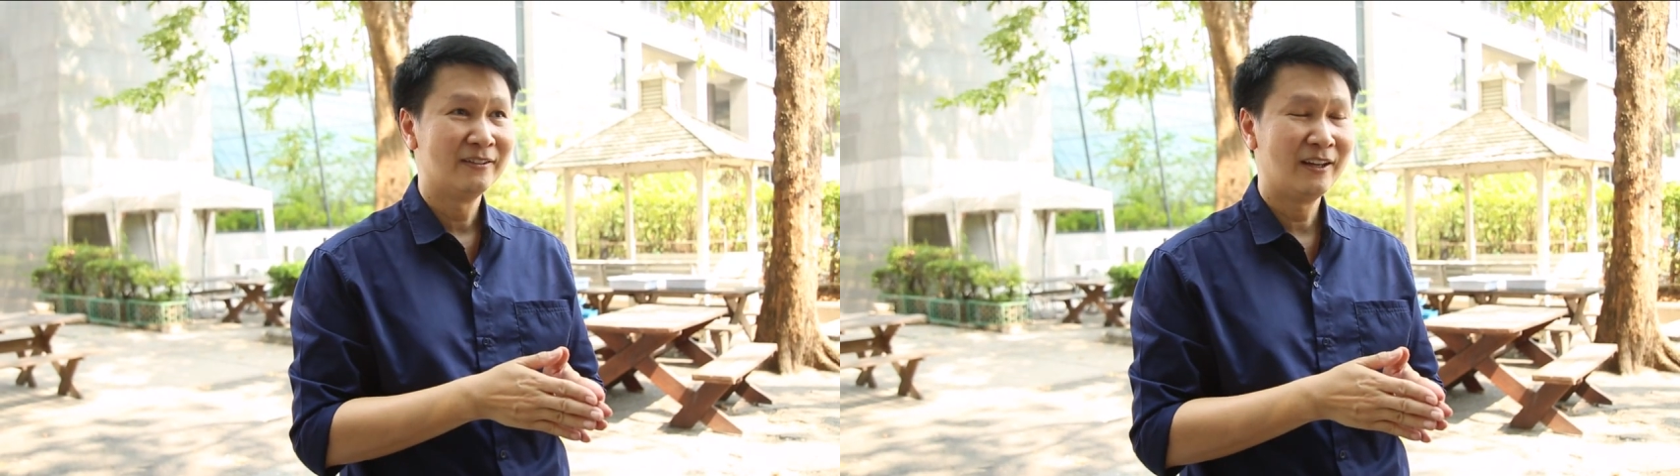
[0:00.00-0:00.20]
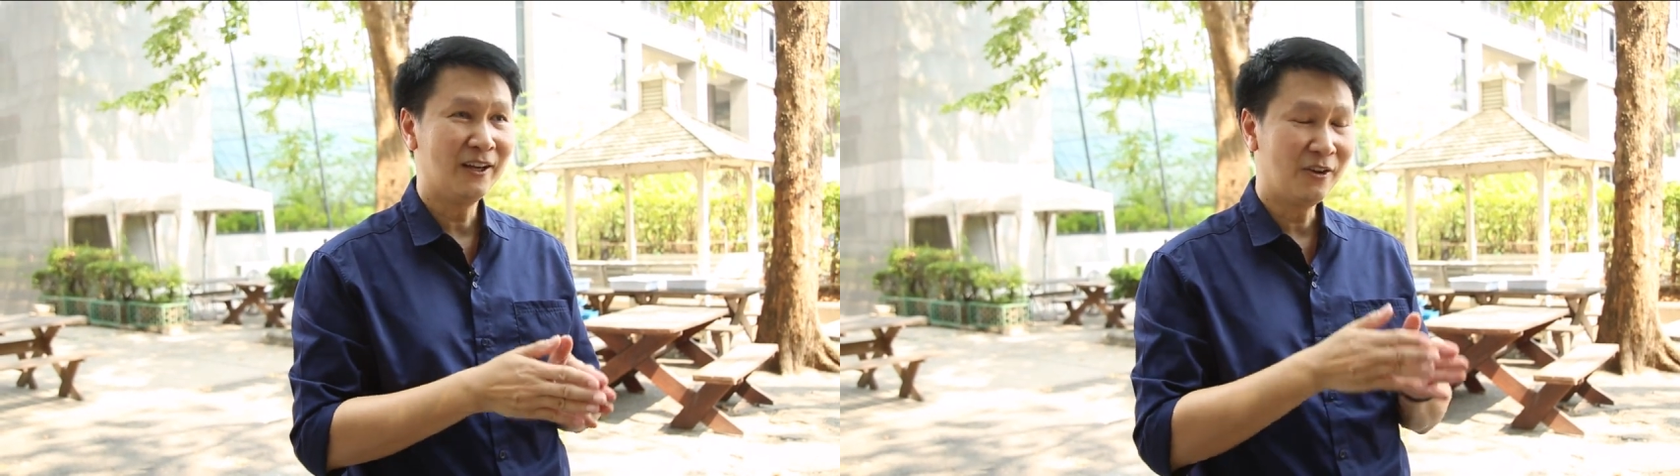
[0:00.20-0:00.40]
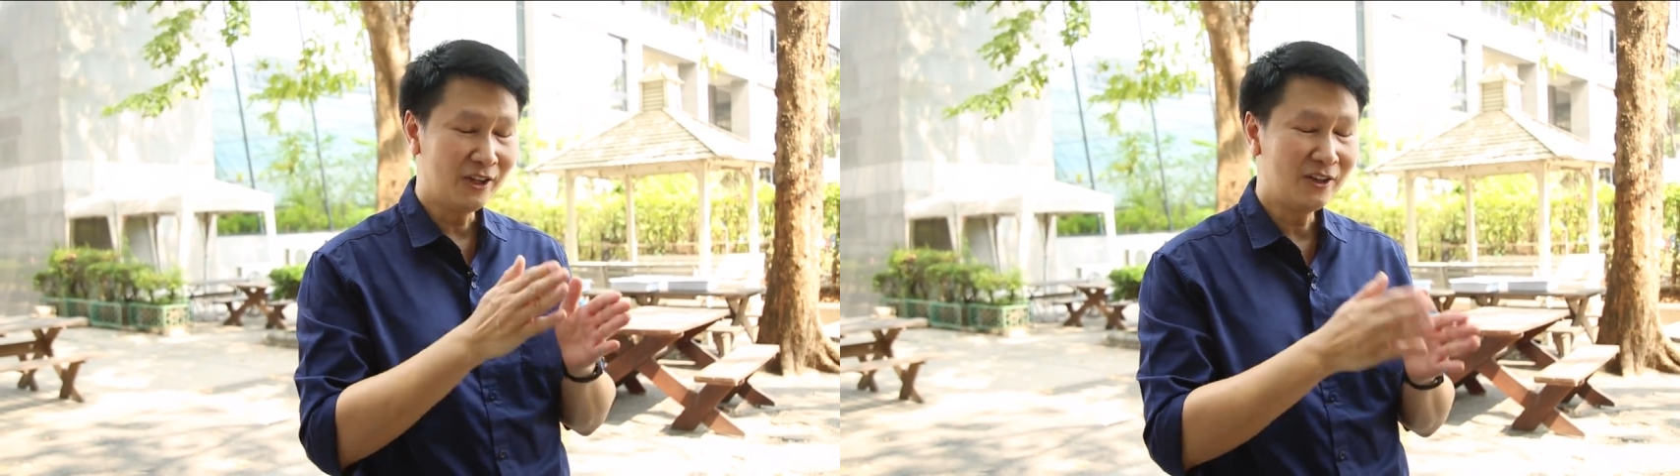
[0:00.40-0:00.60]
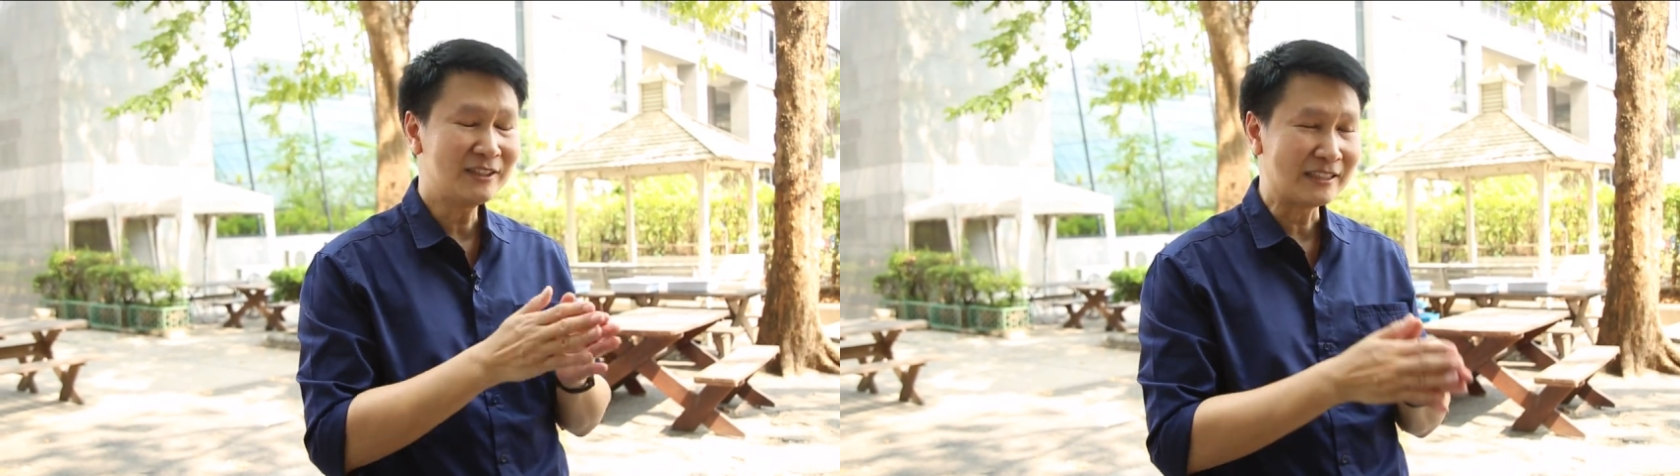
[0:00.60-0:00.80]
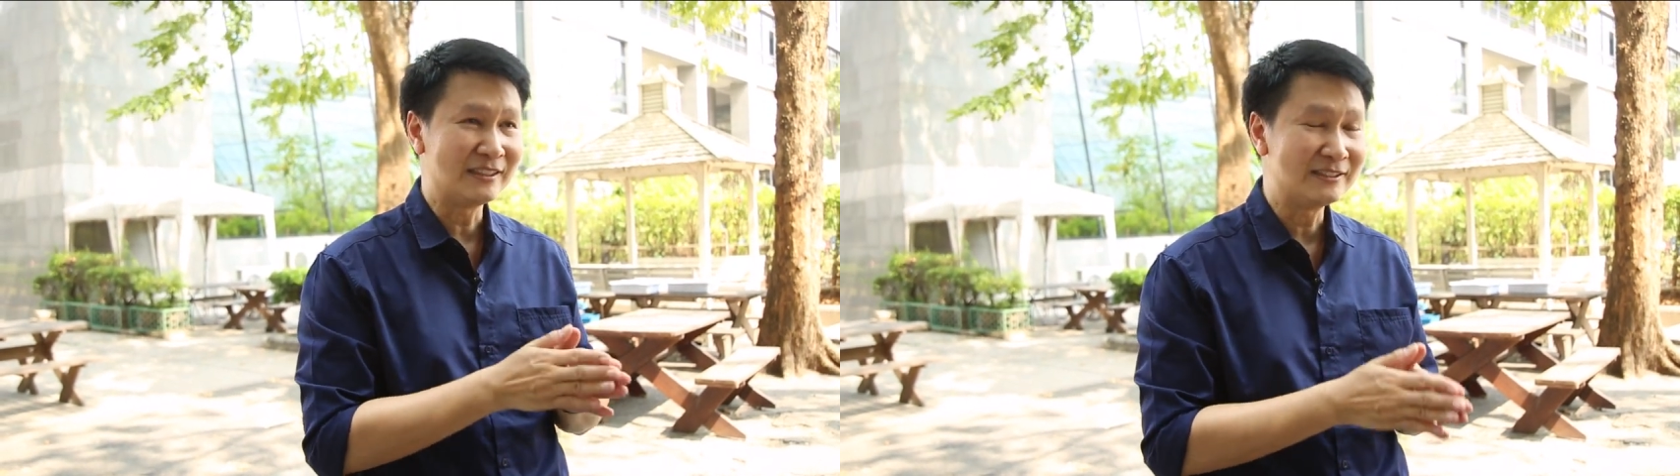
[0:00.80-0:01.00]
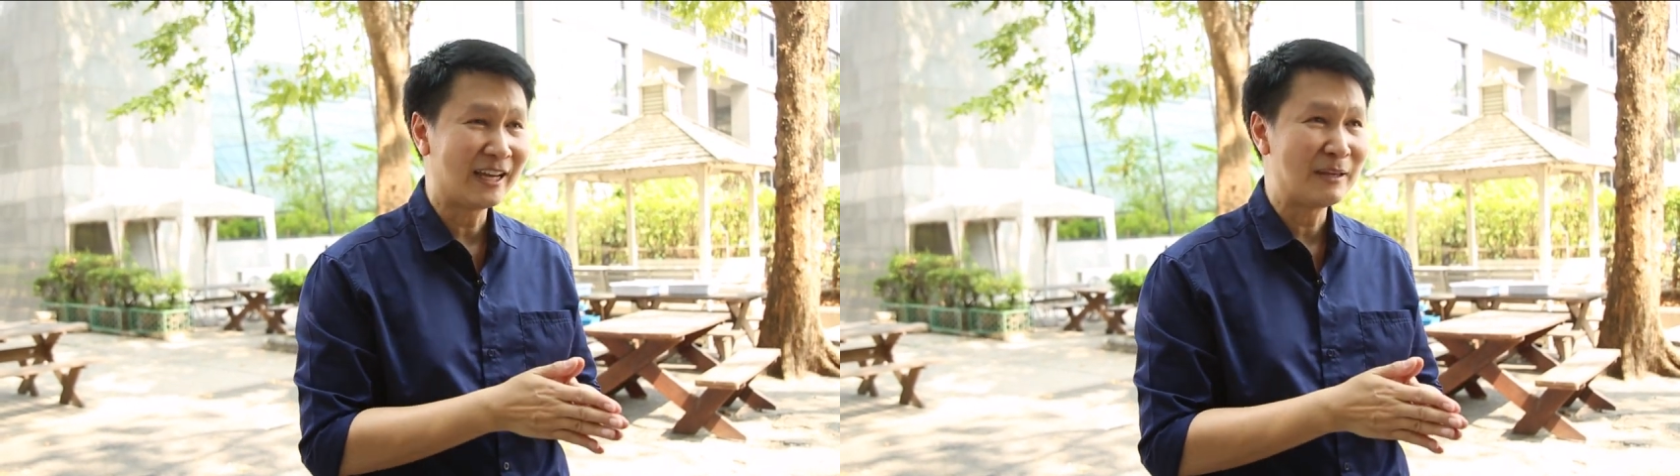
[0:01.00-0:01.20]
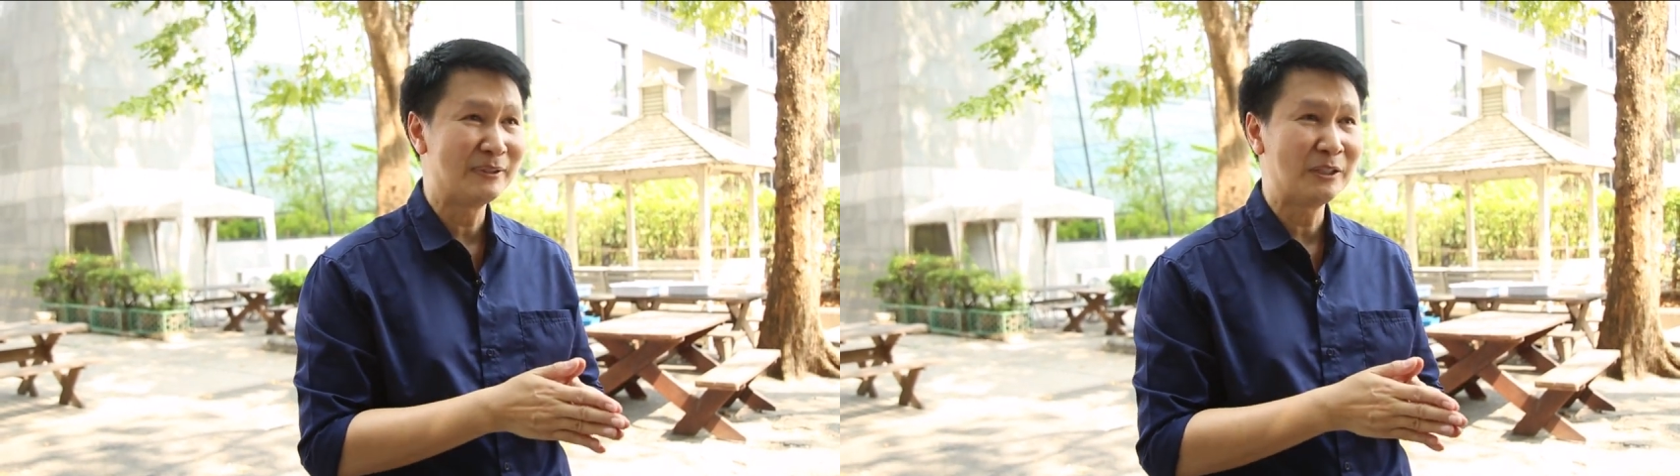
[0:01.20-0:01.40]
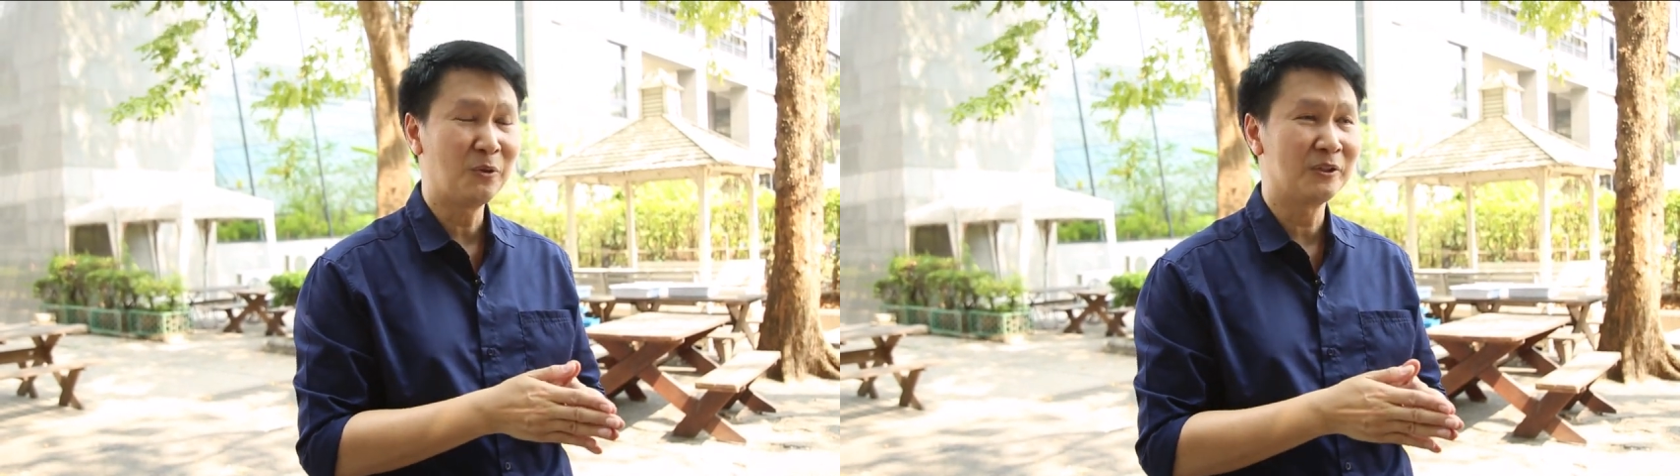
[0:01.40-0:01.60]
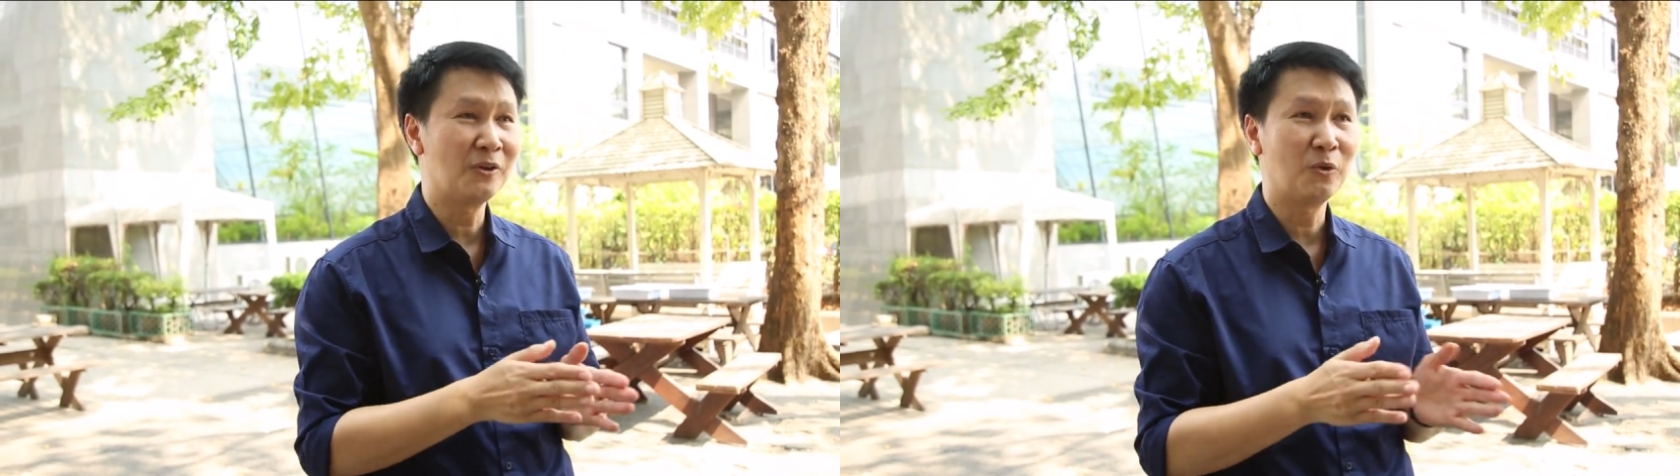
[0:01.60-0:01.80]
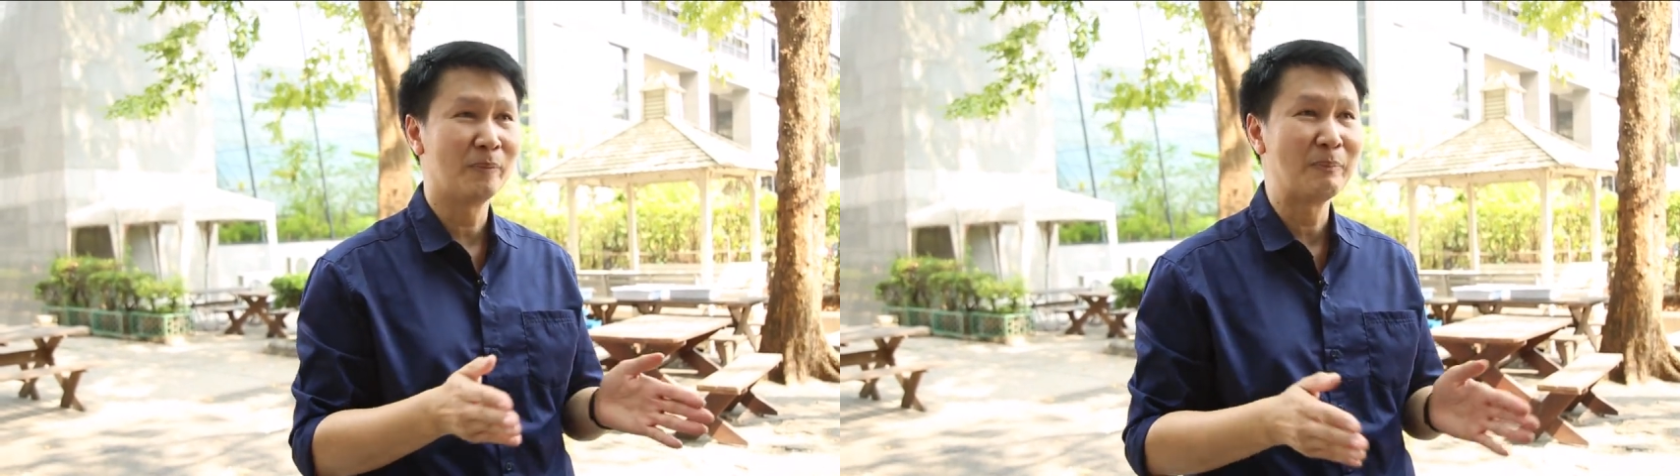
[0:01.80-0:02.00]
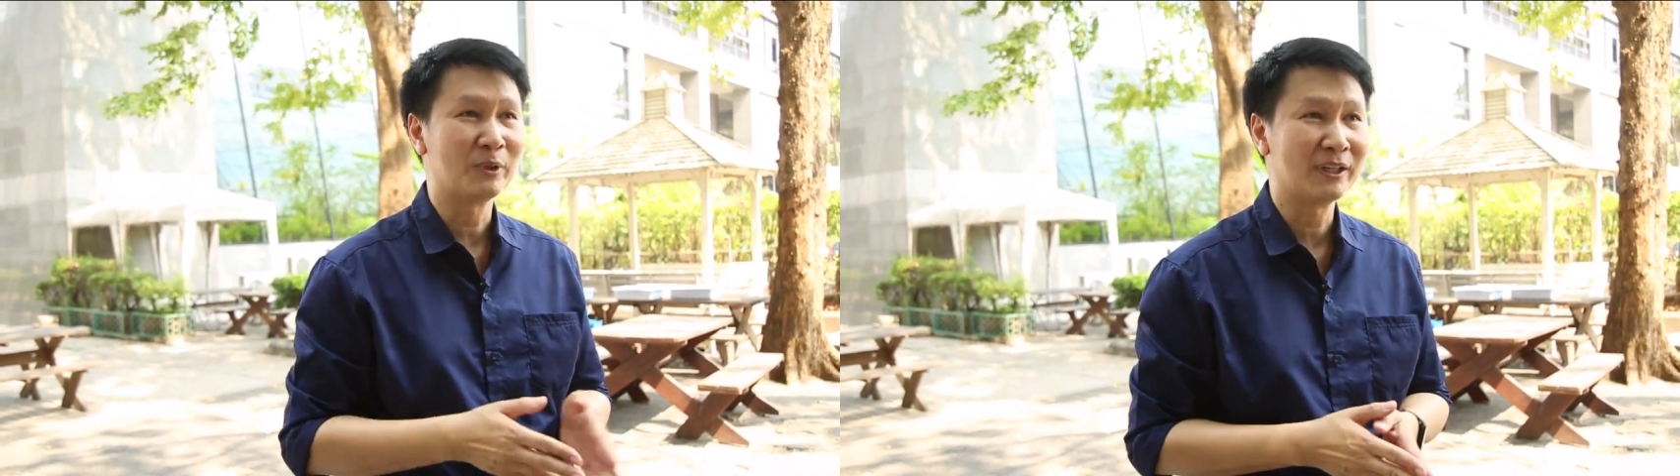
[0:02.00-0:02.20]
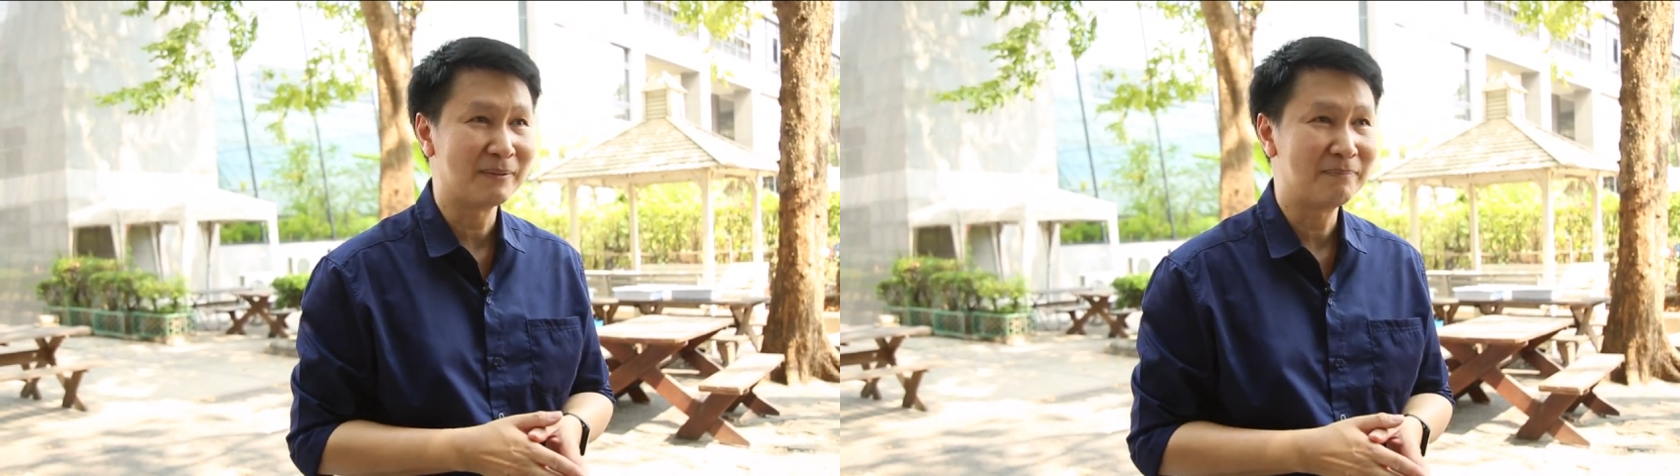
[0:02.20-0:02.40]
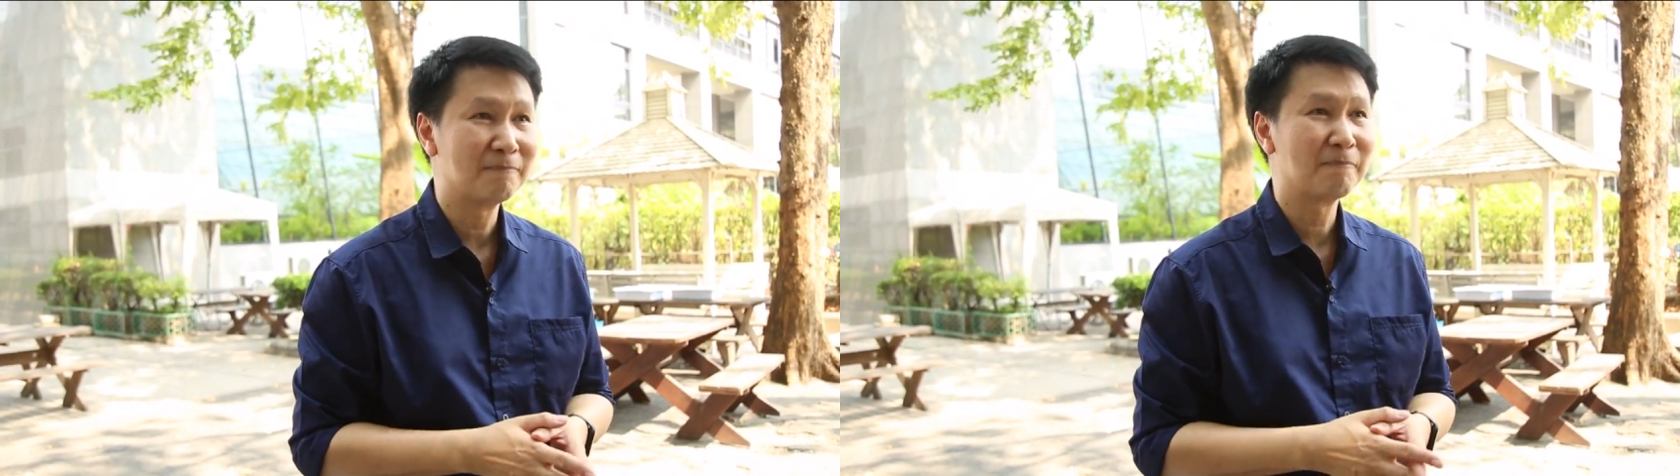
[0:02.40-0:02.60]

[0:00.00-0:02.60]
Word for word: แล้วค่อย ๆ ตัดสินใจไม่ใช่ทุกคนก็กลัวไปหมดครับ